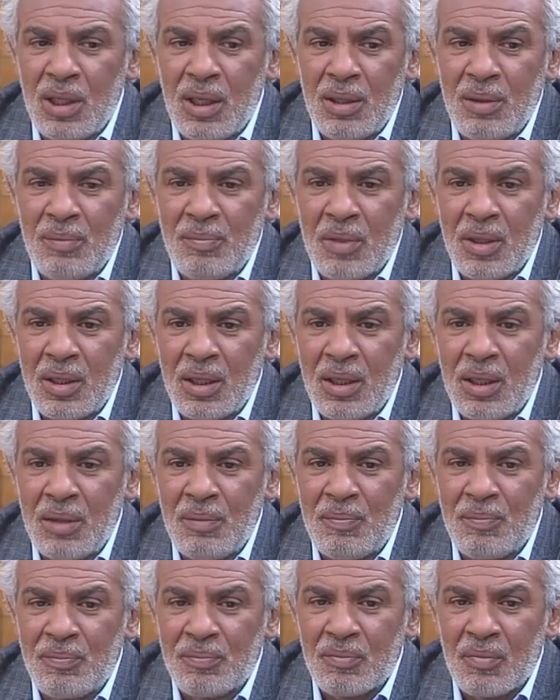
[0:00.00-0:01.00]
آه،
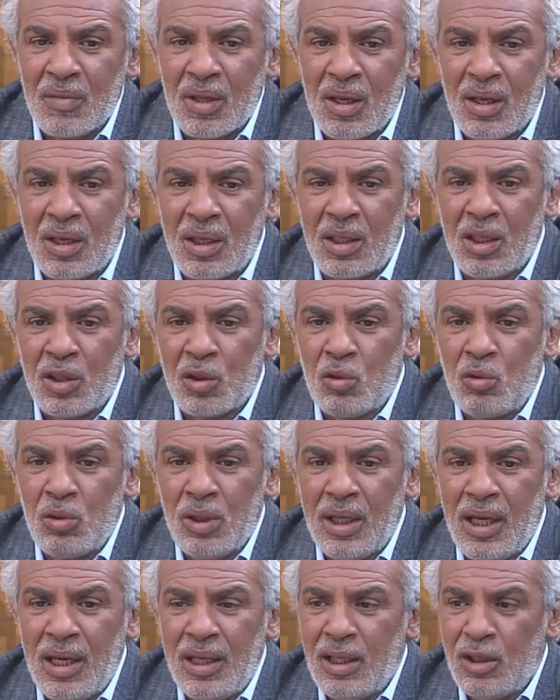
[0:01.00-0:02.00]
كي
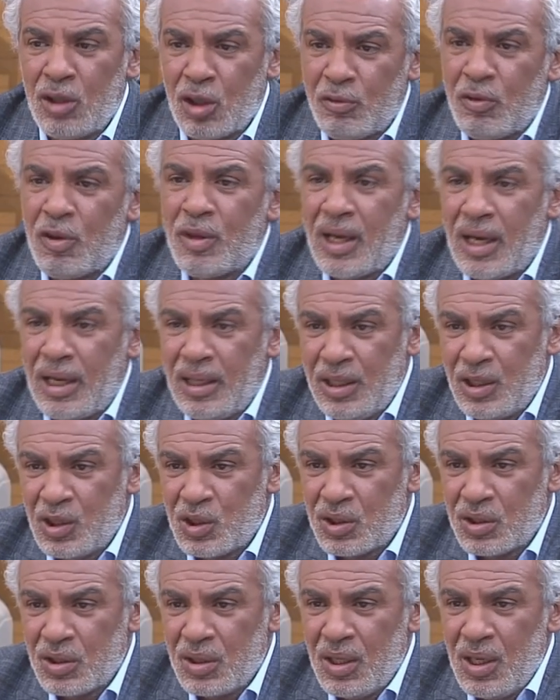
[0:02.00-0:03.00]
نقول انا نرفضها
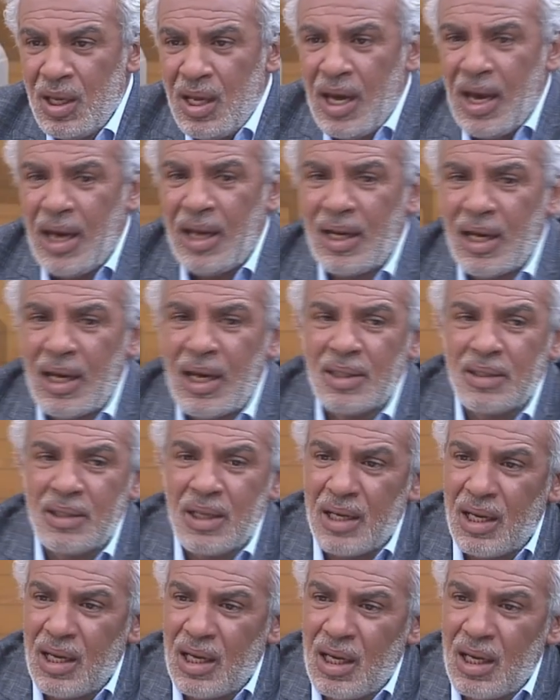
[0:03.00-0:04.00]
علاش على
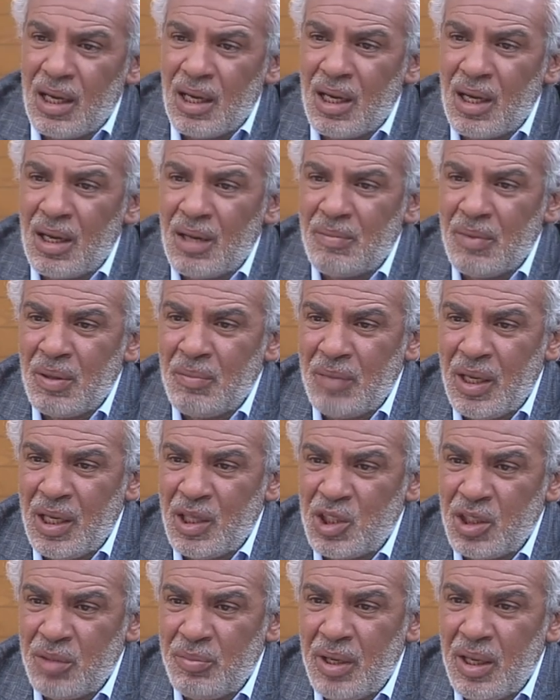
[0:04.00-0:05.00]
خاطرها
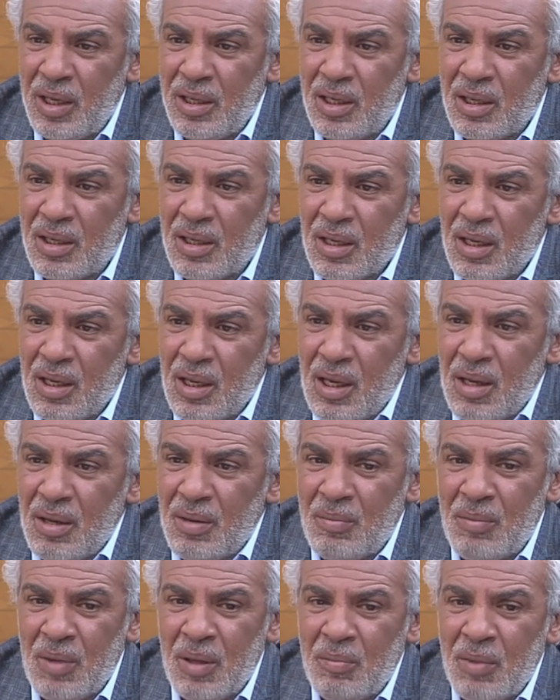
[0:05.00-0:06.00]
ماهيش باهيه
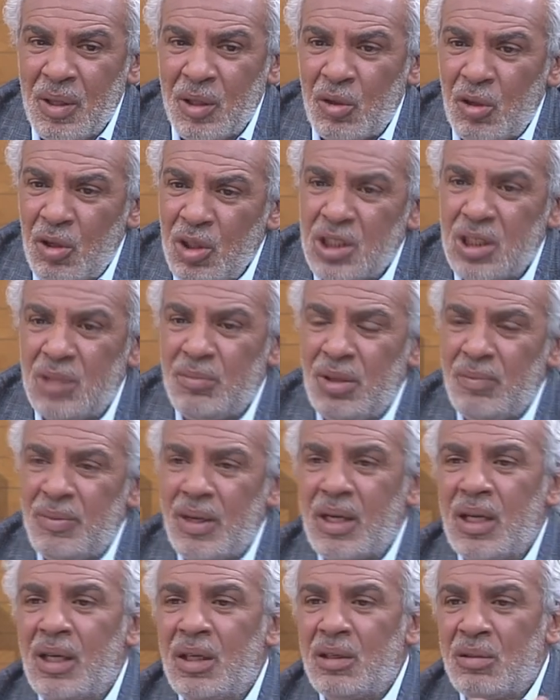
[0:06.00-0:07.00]
ما نقعدش من
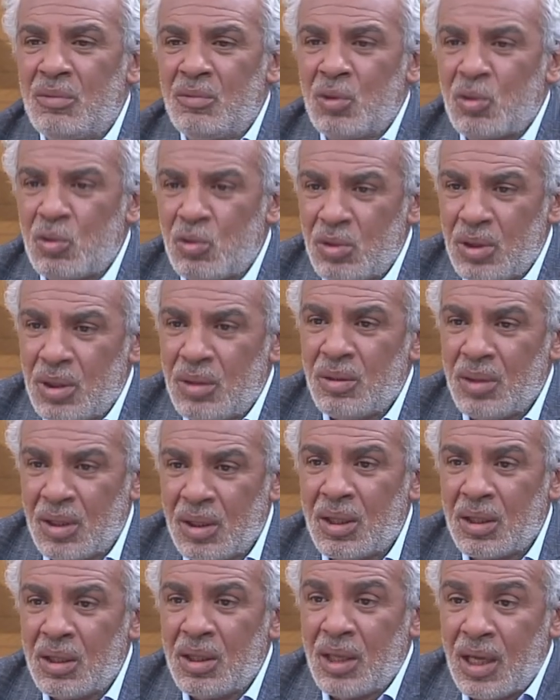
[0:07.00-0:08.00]
برا ونقول
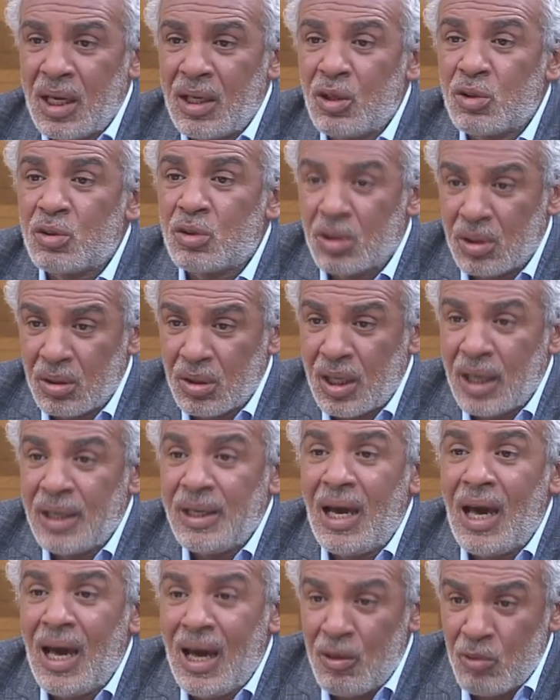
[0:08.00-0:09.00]
خلينا ندخل
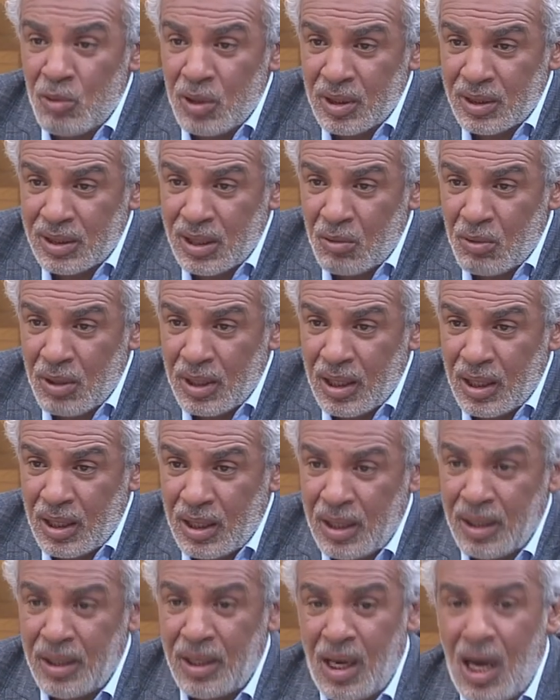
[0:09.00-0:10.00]
خلينا نحاول نطورها
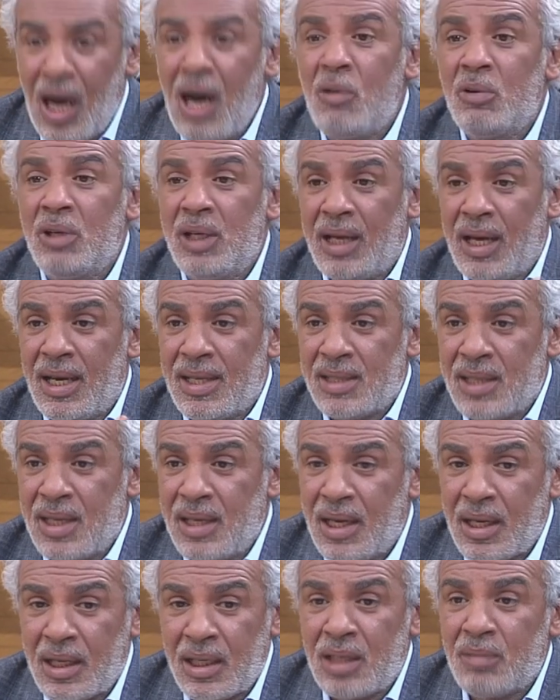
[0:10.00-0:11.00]
خلينا نحاول
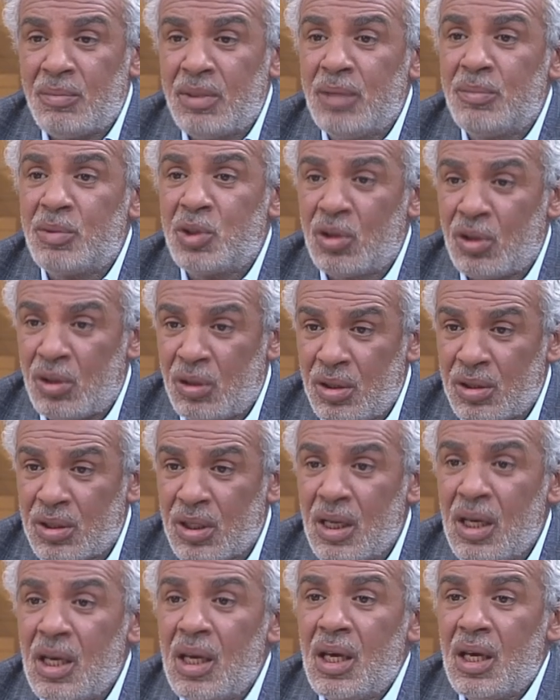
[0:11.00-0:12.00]
نحسنها خير من اللي باش نقعد
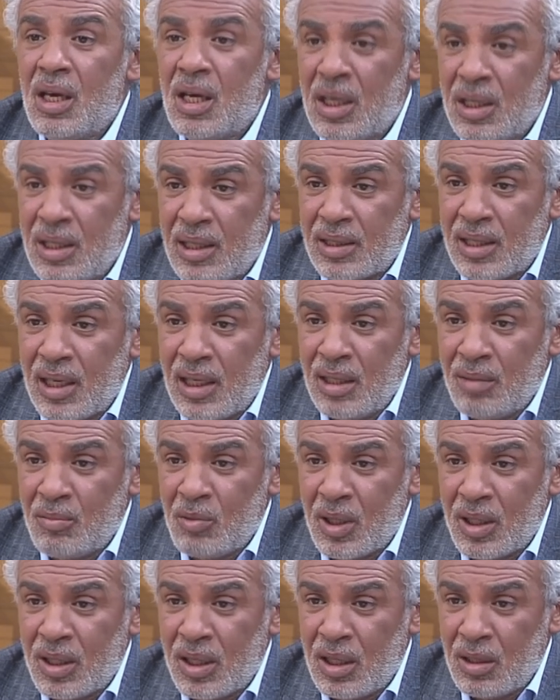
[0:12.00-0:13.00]
نتكلم
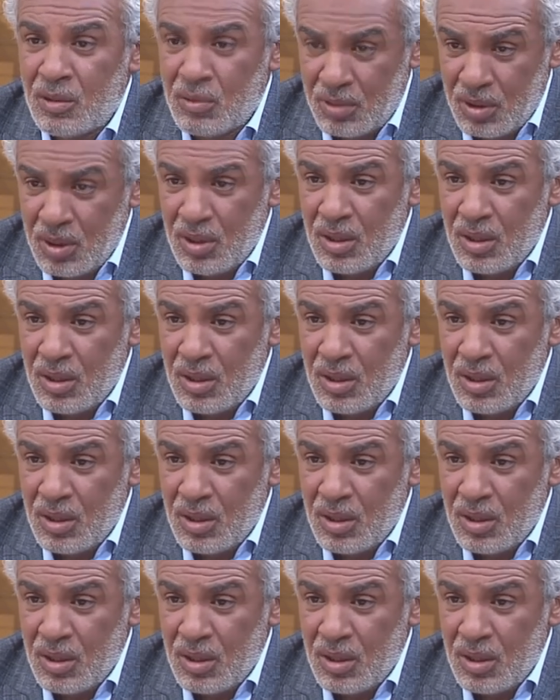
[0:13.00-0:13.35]
هكا هو